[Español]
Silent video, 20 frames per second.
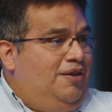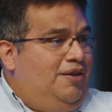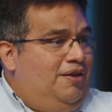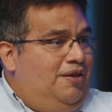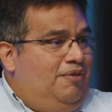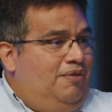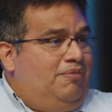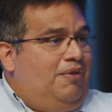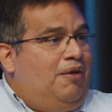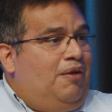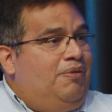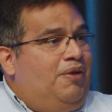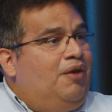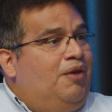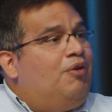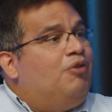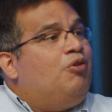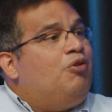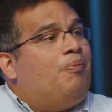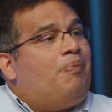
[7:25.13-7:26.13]
más bien
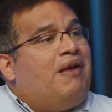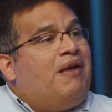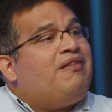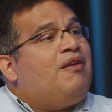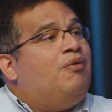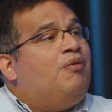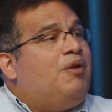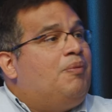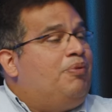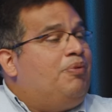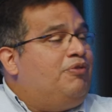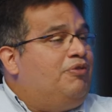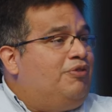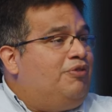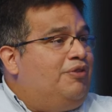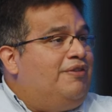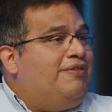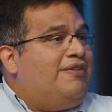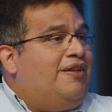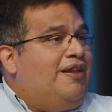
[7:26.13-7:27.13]
cuando pasa a unas
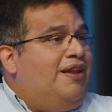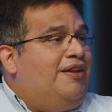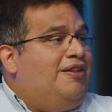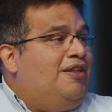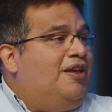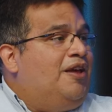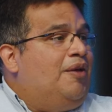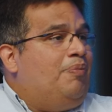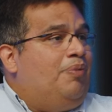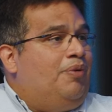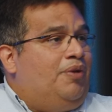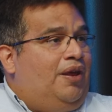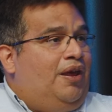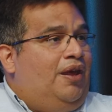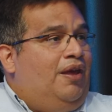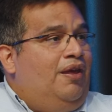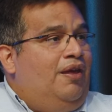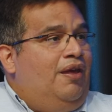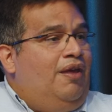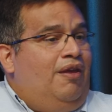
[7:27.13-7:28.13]
posiciones analíticas
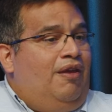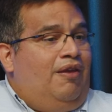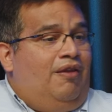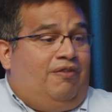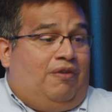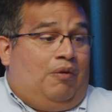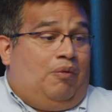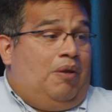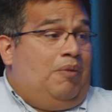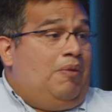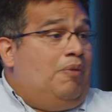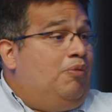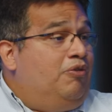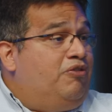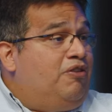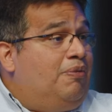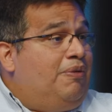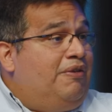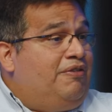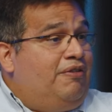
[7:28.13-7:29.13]
porque se vuelve
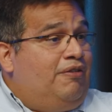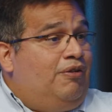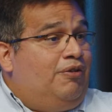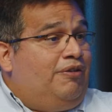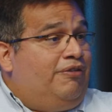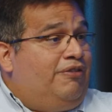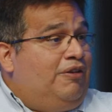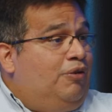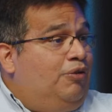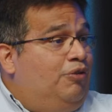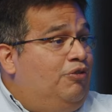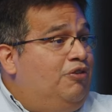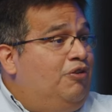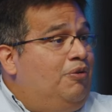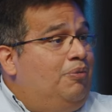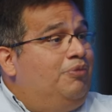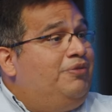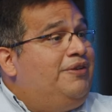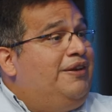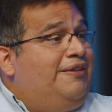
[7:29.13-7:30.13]
muchas veces lo que se conoce
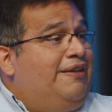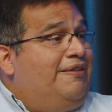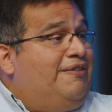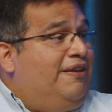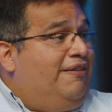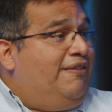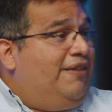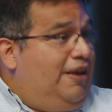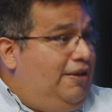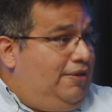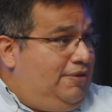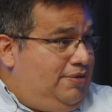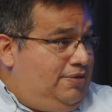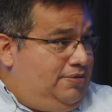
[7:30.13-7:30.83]
como un data translator